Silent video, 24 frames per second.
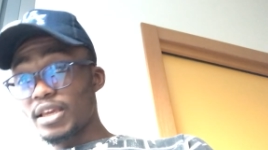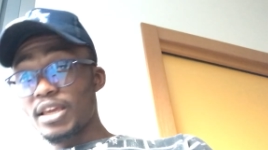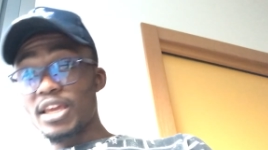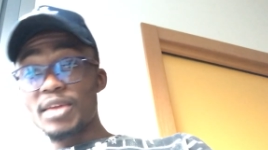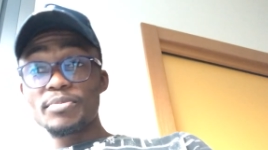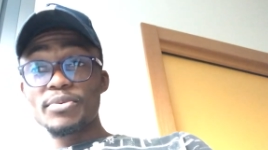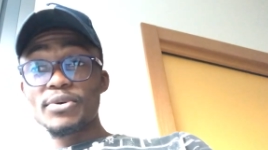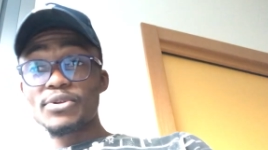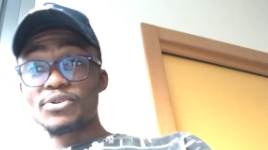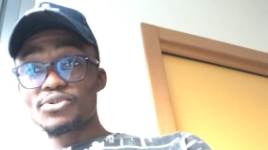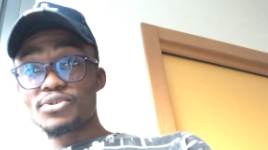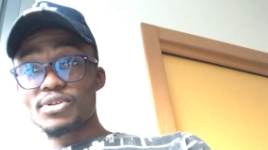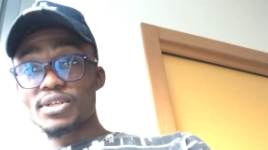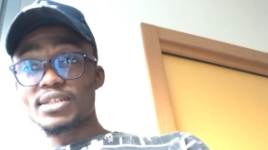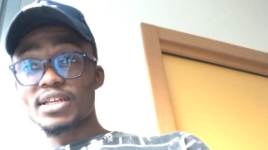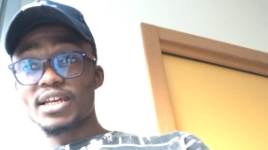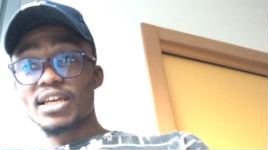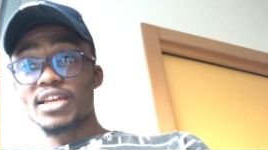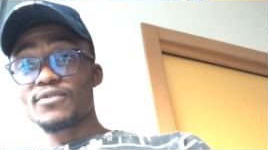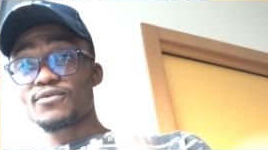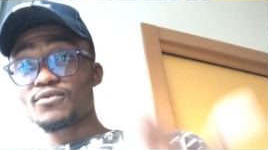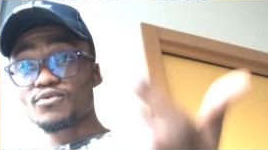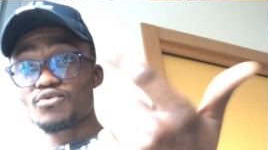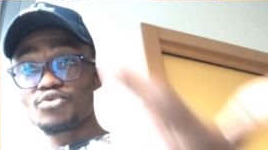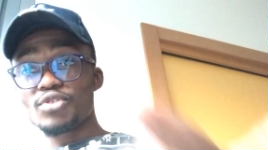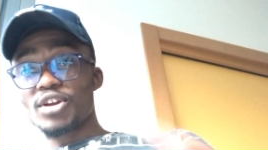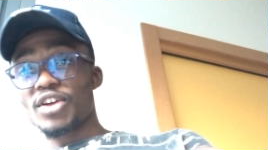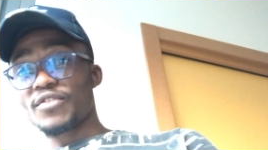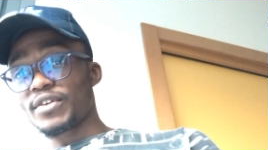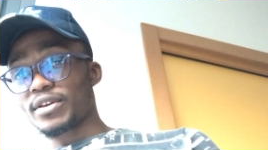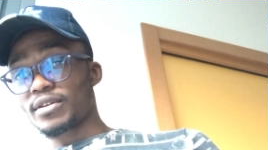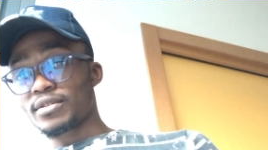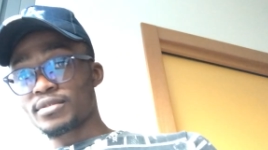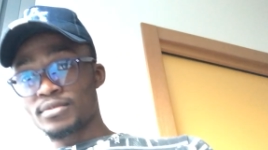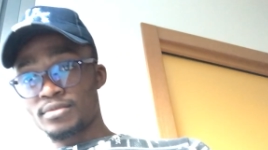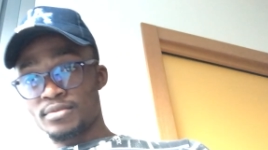Et il peut juger ça et vous nuire
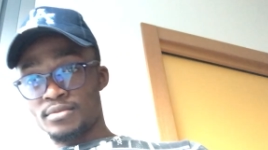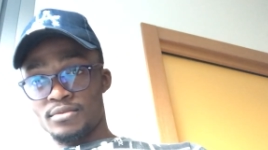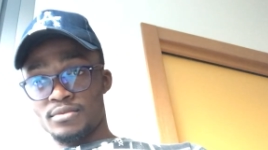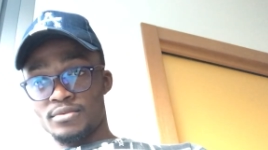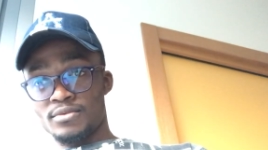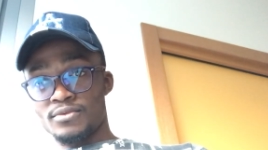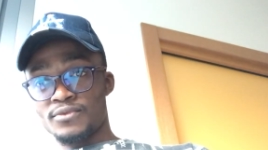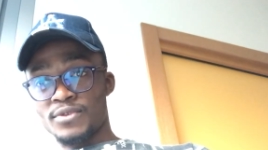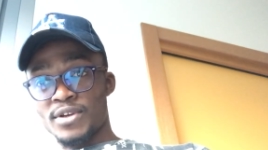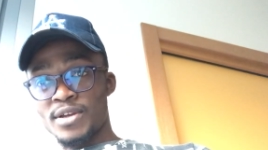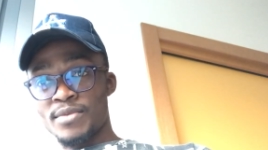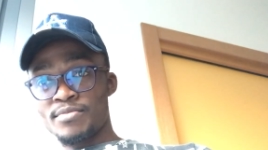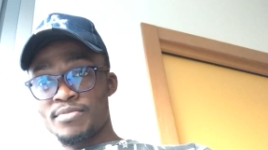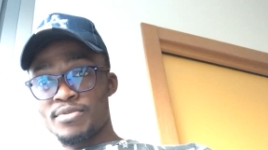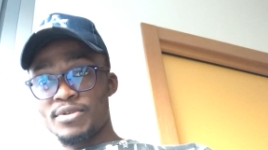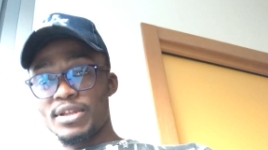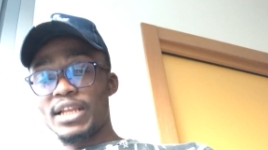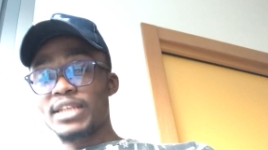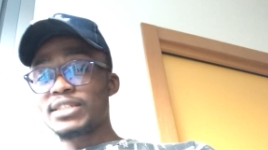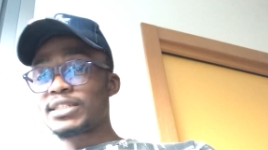avec. Vous voyez un peu.